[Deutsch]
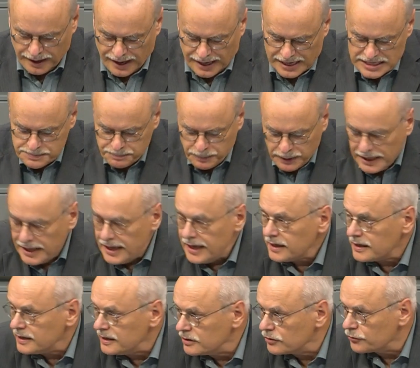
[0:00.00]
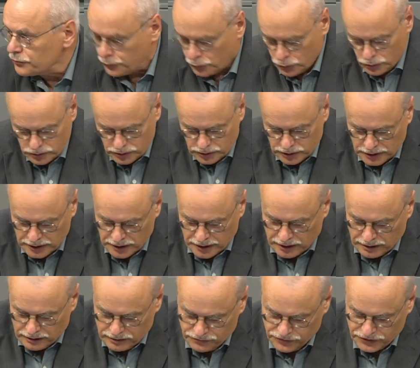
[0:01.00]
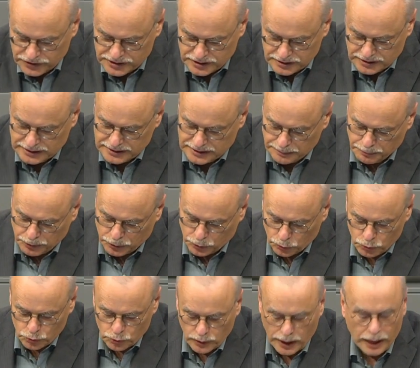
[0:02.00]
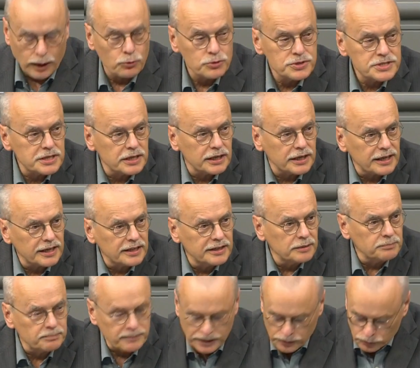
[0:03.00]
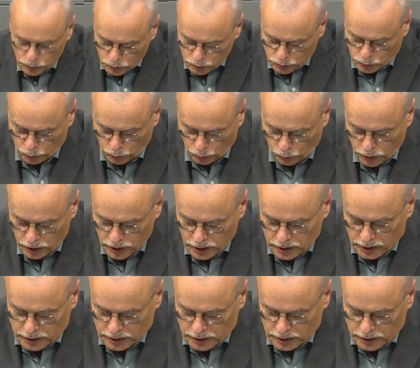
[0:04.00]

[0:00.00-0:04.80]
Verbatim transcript: Als Beleg hierfür äh, wird in der Begründung ausgerechnet Marokko,